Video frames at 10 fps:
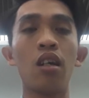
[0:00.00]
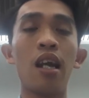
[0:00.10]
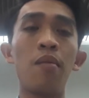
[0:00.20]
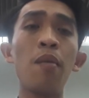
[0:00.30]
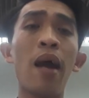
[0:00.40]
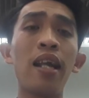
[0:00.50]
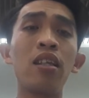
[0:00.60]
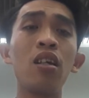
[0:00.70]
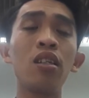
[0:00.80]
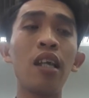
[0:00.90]
Thì mấy bạn
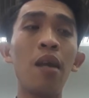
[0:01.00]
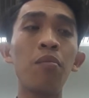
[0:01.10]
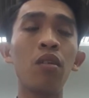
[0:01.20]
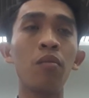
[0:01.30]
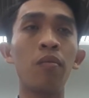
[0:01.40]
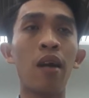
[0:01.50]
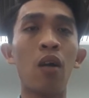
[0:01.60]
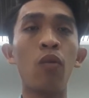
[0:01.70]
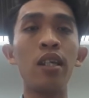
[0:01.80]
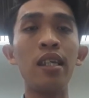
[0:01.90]
chưa xem mà
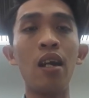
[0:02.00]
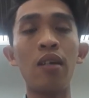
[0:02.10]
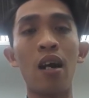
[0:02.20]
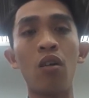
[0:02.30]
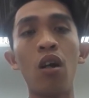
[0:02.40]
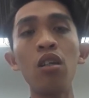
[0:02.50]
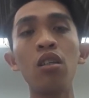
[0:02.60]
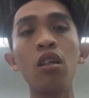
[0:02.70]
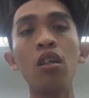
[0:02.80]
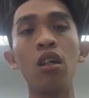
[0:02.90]
video nào đó
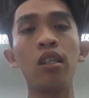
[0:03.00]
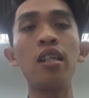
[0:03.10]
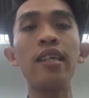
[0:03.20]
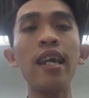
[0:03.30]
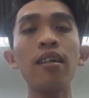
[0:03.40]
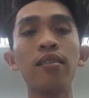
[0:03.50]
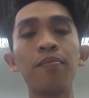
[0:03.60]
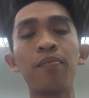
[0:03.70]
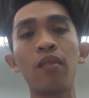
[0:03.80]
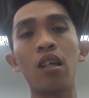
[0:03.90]
chưa được chính xác,
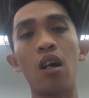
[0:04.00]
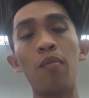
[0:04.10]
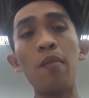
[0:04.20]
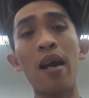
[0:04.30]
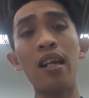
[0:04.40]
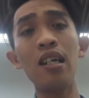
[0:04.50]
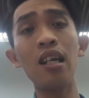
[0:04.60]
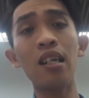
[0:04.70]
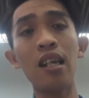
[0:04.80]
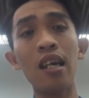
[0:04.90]
rồi mấy bạn đứng
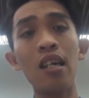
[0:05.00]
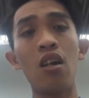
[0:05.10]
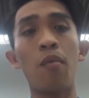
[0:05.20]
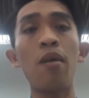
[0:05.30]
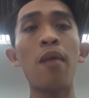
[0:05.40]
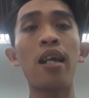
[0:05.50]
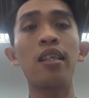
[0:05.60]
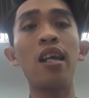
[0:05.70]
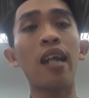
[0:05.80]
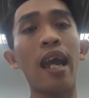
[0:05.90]
lên đây rồi mấy bạn
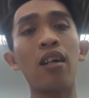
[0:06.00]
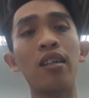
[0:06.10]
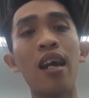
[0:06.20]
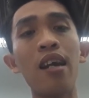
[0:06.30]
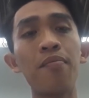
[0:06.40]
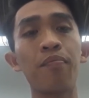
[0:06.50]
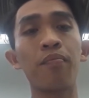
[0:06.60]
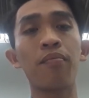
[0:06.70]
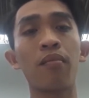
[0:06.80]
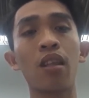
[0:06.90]
xuyên tạc người ta,
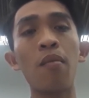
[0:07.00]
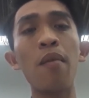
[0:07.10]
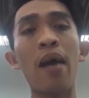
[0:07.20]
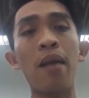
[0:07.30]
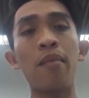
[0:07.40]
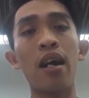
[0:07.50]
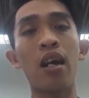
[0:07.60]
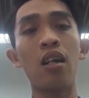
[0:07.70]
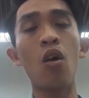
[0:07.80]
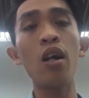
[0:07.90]
mấy bạn
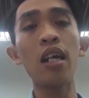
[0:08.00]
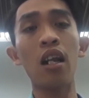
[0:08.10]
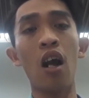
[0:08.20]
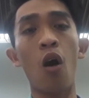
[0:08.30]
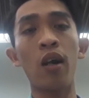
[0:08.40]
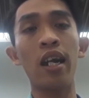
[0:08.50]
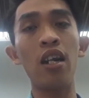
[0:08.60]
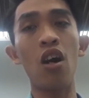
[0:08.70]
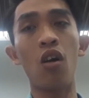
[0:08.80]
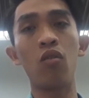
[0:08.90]
mà nói họ kia
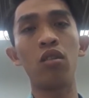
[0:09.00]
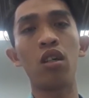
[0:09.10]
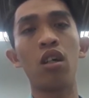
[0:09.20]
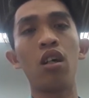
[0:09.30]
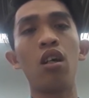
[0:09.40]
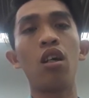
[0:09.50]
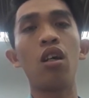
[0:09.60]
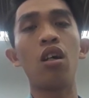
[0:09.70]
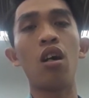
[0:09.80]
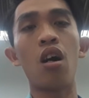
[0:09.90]
đồn
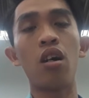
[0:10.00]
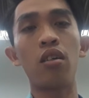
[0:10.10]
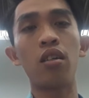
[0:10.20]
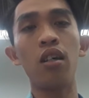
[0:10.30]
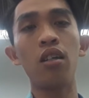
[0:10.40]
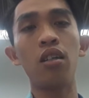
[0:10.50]
đó.